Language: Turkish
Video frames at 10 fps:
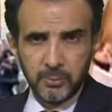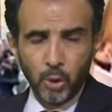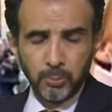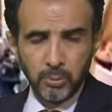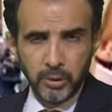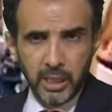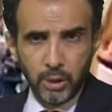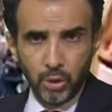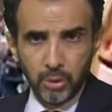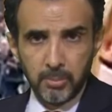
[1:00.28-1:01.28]
Toplumu
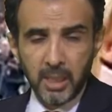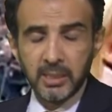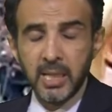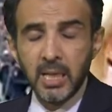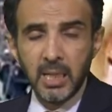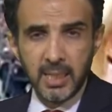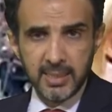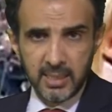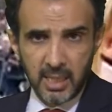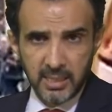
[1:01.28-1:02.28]
geriyor. Bak nerelere
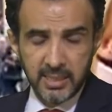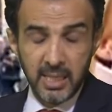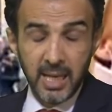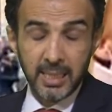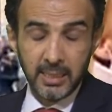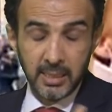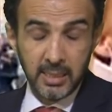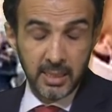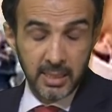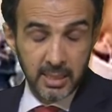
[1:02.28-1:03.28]
sira, siyar,
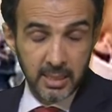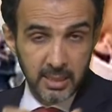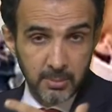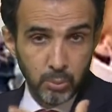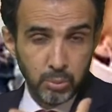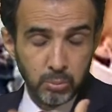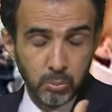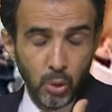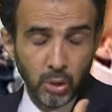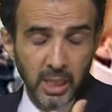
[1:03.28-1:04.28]
e,
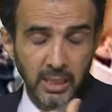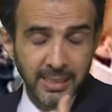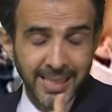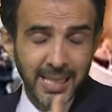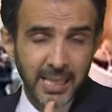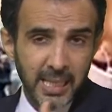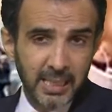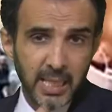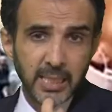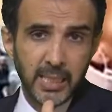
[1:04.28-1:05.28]
bu olay nerelere
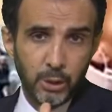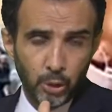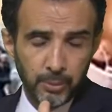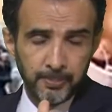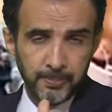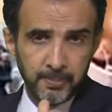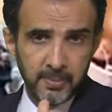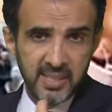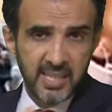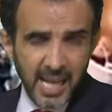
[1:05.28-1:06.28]
kadar geliyor.
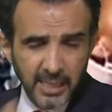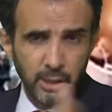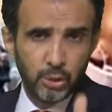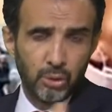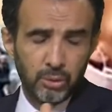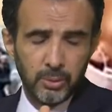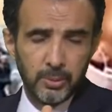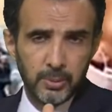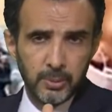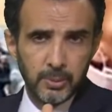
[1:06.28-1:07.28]
Sirayet ediyor.
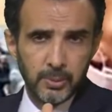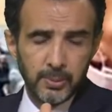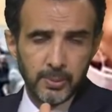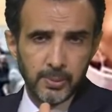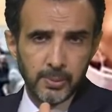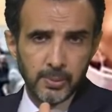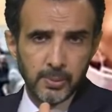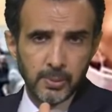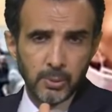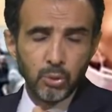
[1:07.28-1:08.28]

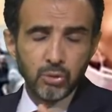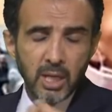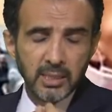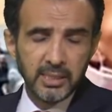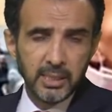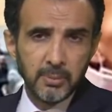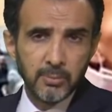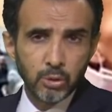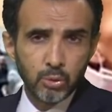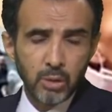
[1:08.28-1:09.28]
Kutsal
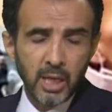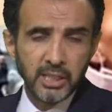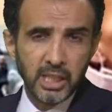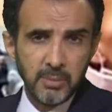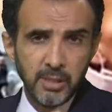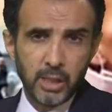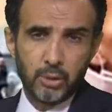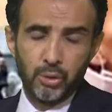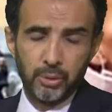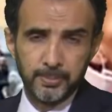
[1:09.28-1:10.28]
kitabımız Kur'an-ı Kerim'i
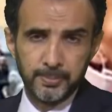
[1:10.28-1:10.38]
yakıyor.